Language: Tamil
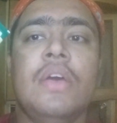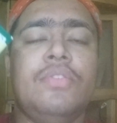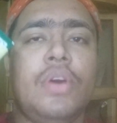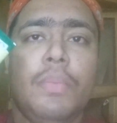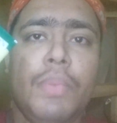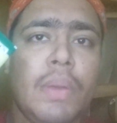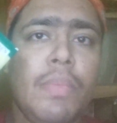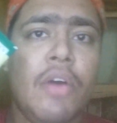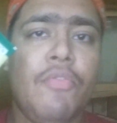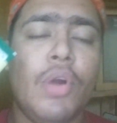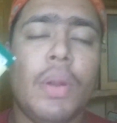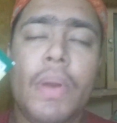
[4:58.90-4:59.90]
ஸோ ரொம்ப ரொம்ப
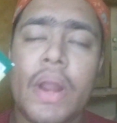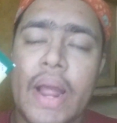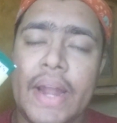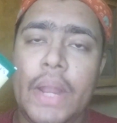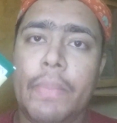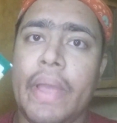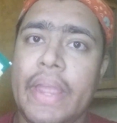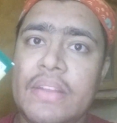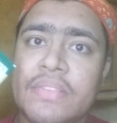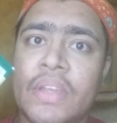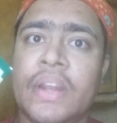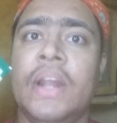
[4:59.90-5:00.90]
அஃபோர்டபுள் கண்டிப்பாக
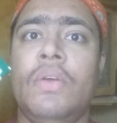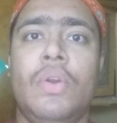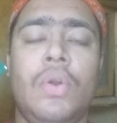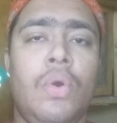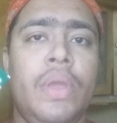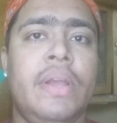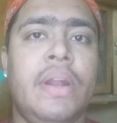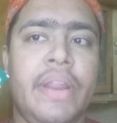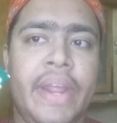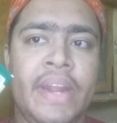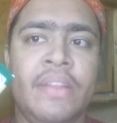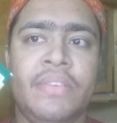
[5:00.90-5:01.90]
இன்ஸ்டன்டான ஒரு க்ளோயிங் அண்ட்
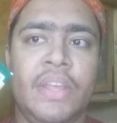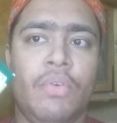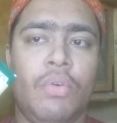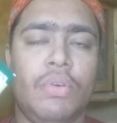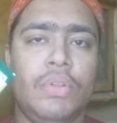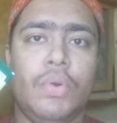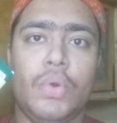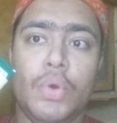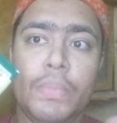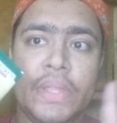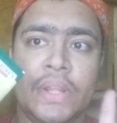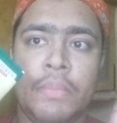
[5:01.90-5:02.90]
ரேடியன் ஸ்கின் உங்களுக்கு வந்து
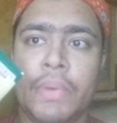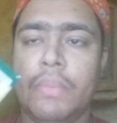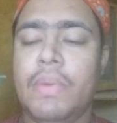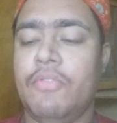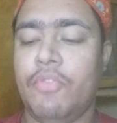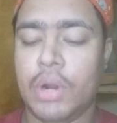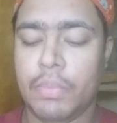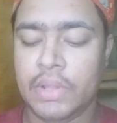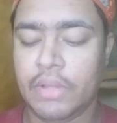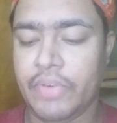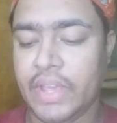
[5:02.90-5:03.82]
கொடுக்கும் இது ரொம்ப ரொம்ப அஃபோர்டபுள் இந்த